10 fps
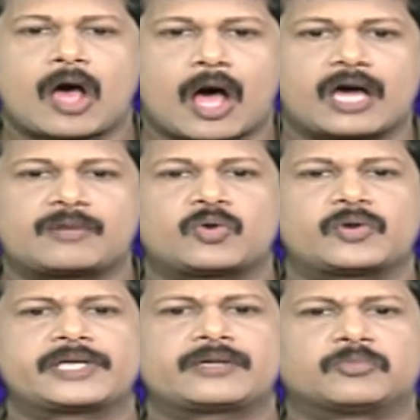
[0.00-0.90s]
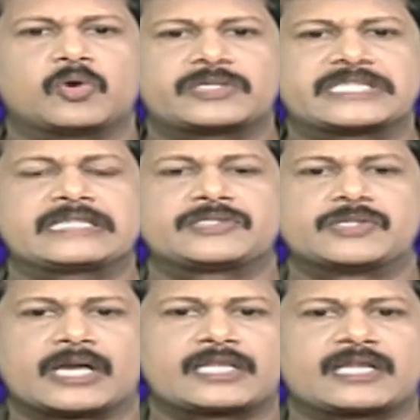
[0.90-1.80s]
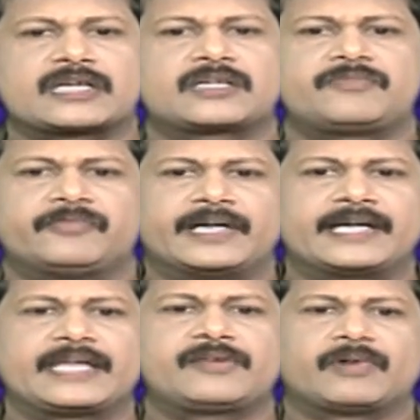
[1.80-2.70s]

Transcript: ஹார்மோனியம் மோர்சிங் ஜலதரங்கம் வீணை